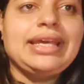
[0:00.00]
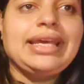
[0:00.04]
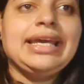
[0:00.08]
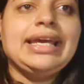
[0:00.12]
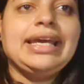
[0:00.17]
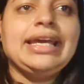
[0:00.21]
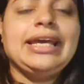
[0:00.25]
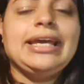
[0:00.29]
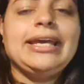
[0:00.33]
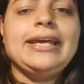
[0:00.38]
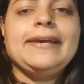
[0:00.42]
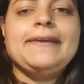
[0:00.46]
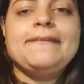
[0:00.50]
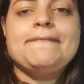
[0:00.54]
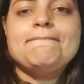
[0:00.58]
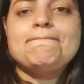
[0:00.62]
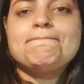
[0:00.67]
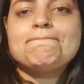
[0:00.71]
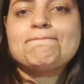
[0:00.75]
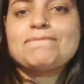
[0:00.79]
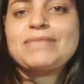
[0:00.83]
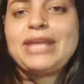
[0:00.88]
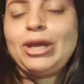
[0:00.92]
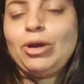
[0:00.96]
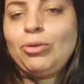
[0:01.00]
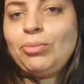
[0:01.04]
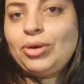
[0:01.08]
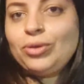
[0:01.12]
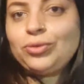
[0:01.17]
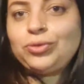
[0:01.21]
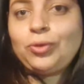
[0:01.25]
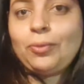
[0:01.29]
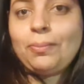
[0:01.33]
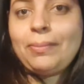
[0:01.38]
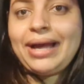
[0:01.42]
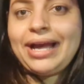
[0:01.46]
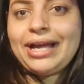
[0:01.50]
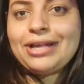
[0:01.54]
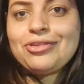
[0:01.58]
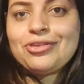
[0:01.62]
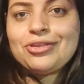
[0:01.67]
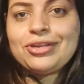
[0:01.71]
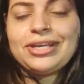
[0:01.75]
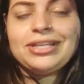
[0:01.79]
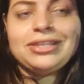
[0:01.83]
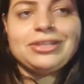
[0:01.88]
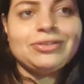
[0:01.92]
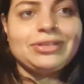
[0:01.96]
É, é uma
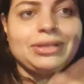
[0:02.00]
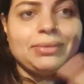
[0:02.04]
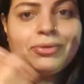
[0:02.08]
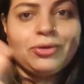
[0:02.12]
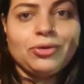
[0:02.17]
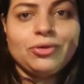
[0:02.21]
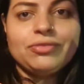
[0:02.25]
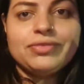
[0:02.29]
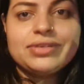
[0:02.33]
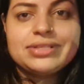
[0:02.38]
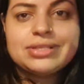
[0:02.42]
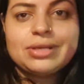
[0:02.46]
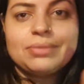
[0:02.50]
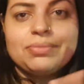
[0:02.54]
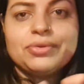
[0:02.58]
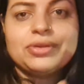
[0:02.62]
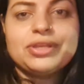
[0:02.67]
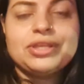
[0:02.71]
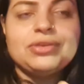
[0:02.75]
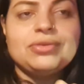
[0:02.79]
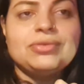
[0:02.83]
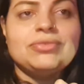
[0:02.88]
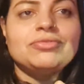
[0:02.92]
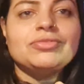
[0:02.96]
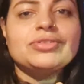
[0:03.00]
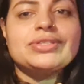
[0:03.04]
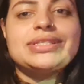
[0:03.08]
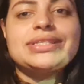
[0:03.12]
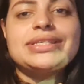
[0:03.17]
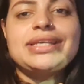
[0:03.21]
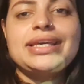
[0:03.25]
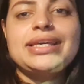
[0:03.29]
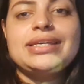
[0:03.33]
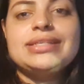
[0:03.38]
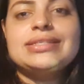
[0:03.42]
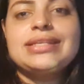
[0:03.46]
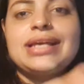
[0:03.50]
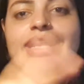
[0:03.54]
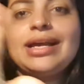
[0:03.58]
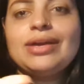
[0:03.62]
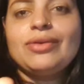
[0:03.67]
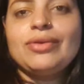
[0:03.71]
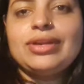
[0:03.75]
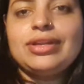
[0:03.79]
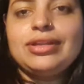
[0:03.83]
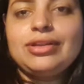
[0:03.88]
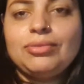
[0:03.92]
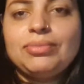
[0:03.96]
automática, então dá pra eu conversar um pouquinho com vocês. Ah,
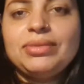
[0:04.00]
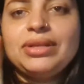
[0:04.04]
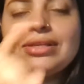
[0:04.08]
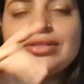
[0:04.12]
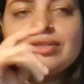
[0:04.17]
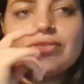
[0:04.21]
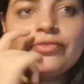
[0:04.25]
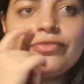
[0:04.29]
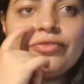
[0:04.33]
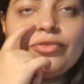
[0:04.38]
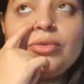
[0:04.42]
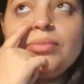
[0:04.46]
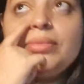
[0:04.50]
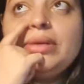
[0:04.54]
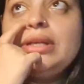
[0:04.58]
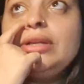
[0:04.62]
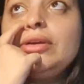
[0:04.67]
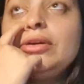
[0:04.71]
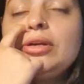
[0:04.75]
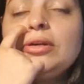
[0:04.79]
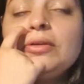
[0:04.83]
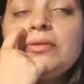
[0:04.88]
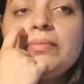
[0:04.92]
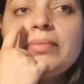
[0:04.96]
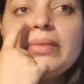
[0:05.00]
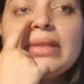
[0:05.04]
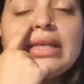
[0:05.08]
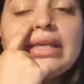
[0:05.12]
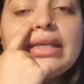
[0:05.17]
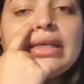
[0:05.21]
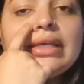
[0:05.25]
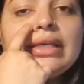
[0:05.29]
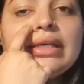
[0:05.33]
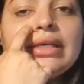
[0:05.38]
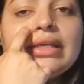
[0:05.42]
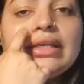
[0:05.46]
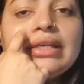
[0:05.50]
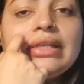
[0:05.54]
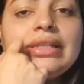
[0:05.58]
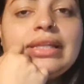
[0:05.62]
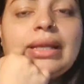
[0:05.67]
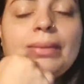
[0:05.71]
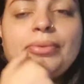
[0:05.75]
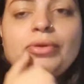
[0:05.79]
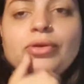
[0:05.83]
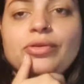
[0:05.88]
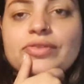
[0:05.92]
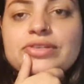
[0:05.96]
agora a iluminação ficou melhor.
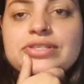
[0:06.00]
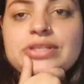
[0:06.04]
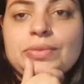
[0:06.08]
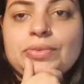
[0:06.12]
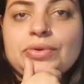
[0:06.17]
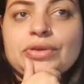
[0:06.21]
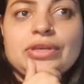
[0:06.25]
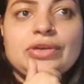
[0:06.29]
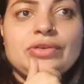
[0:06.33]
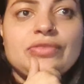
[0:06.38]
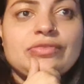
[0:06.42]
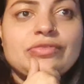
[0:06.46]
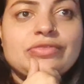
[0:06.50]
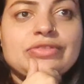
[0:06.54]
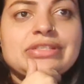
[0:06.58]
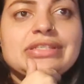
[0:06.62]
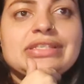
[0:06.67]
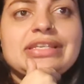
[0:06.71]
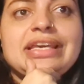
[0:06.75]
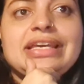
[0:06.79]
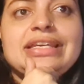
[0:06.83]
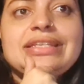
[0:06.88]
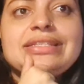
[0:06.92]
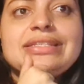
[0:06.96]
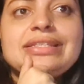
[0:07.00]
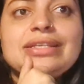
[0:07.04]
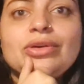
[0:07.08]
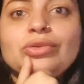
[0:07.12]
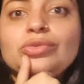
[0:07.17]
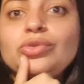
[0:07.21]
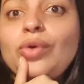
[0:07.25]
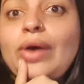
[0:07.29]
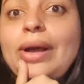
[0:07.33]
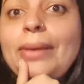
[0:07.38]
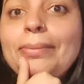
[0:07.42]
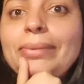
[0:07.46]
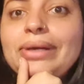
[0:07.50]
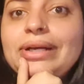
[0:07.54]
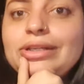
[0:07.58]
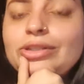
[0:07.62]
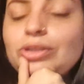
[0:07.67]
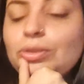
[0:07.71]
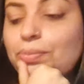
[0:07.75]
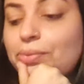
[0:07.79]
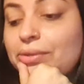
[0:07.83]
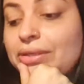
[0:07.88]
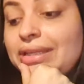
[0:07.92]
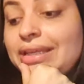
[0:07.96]
Dá pra eu conversar um pouquinho com vocês. E eu tô
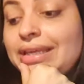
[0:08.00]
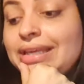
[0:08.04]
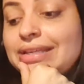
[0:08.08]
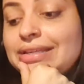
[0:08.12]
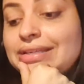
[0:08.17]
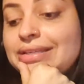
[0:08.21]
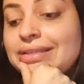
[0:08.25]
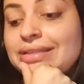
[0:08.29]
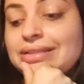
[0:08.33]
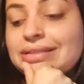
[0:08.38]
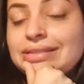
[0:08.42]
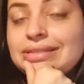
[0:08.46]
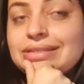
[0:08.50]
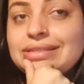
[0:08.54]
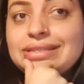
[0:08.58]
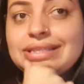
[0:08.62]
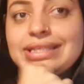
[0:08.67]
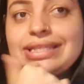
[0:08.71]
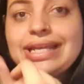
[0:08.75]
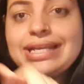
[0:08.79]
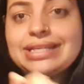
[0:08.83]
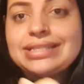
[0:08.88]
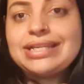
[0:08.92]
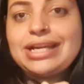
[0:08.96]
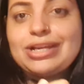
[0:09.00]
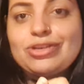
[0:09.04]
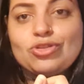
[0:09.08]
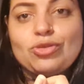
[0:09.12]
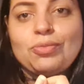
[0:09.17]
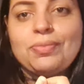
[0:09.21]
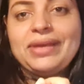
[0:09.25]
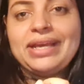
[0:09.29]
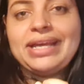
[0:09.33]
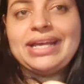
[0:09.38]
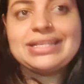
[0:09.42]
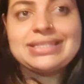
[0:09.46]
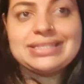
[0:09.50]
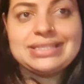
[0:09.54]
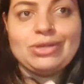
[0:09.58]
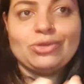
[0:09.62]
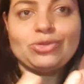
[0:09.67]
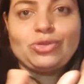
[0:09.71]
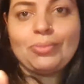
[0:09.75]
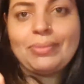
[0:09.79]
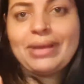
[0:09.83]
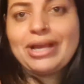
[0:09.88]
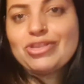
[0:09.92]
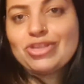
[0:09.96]
amando, porque se der certo de eu pegar assim
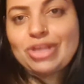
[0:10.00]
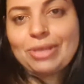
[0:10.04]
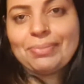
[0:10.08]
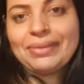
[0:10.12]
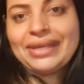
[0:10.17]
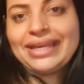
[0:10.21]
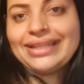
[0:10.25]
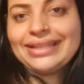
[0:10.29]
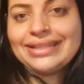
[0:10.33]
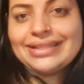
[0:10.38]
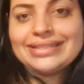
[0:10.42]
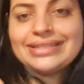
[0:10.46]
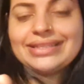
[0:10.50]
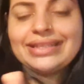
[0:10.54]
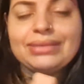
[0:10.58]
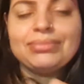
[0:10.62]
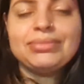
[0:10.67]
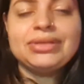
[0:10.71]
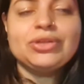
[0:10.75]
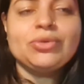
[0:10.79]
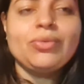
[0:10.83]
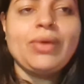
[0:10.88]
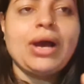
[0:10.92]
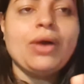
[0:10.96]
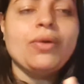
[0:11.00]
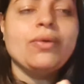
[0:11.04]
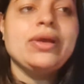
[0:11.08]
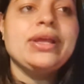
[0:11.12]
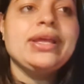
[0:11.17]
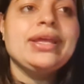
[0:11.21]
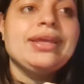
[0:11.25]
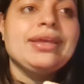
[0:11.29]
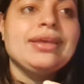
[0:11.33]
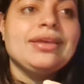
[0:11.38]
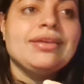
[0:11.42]
automática, porque a Duster é manual.